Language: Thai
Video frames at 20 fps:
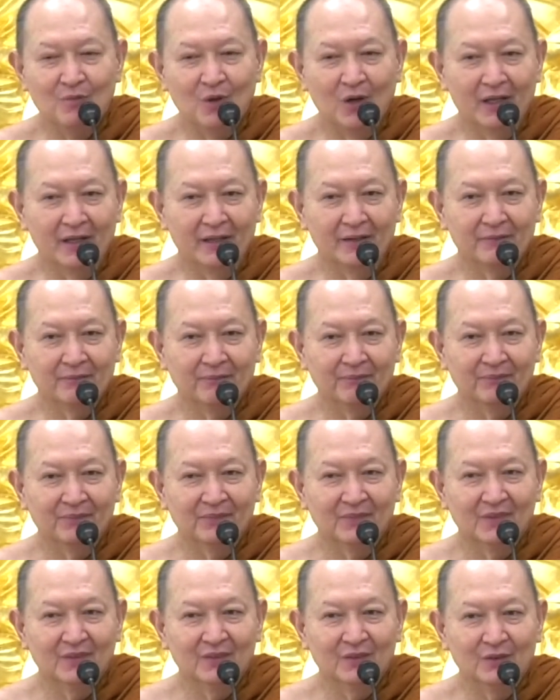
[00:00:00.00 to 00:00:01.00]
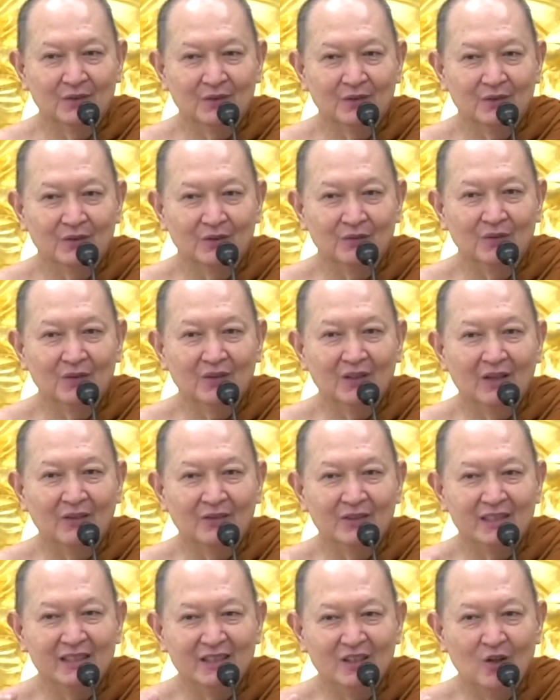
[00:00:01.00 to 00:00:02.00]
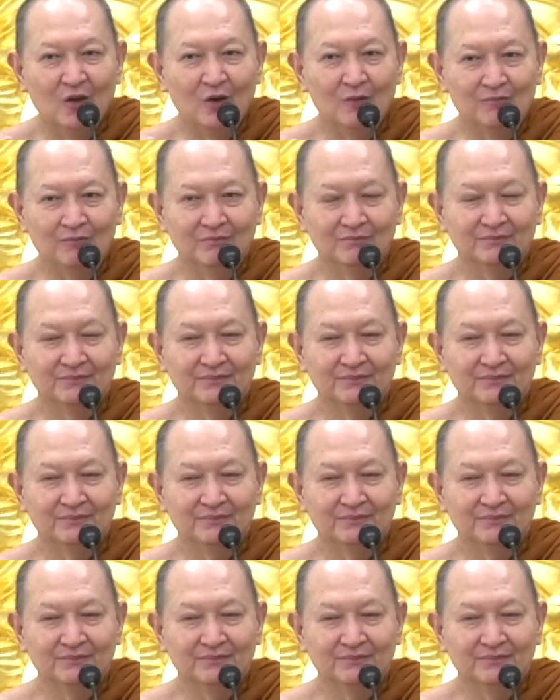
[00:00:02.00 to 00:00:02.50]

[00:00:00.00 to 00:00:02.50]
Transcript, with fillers: บ่อยๆ สมมติว่าเราขี้โลภ